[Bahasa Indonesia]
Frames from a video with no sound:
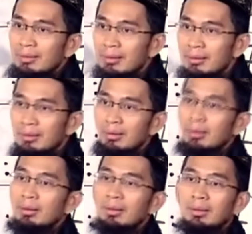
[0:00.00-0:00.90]
tadi.
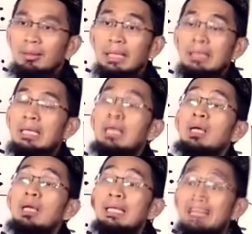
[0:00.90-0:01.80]
Lihat,
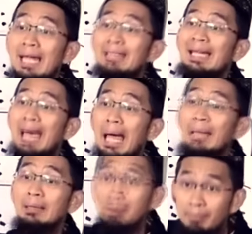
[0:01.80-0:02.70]
dan
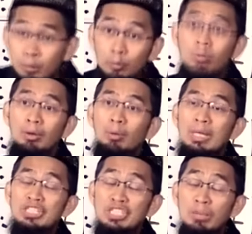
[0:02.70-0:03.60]
hal terburuk
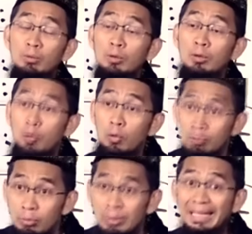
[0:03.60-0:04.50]
wasyarul
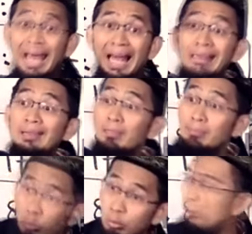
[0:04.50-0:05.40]
umuri, hal
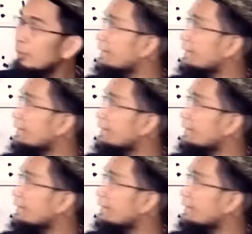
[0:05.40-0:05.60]
terburuk